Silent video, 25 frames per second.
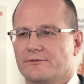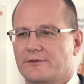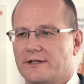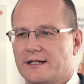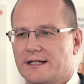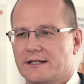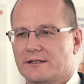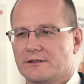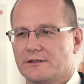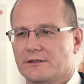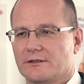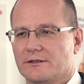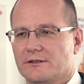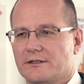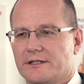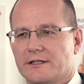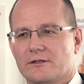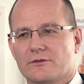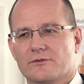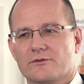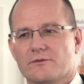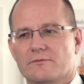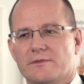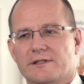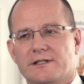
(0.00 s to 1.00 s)
erfahrenen
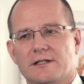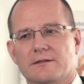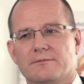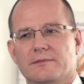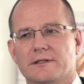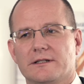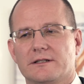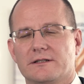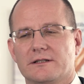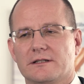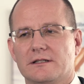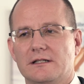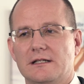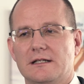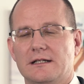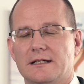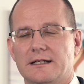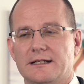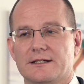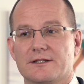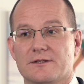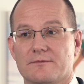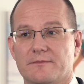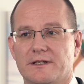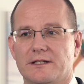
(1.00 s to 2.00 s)
Tegose-Mitarbeiter
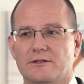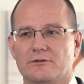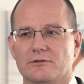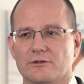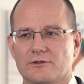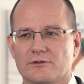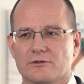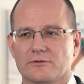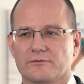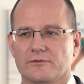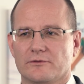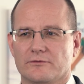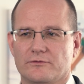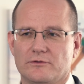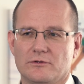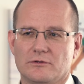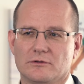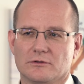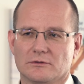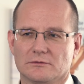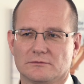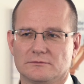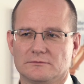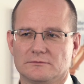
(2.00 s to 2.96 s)
als Mentor zur Verfügung.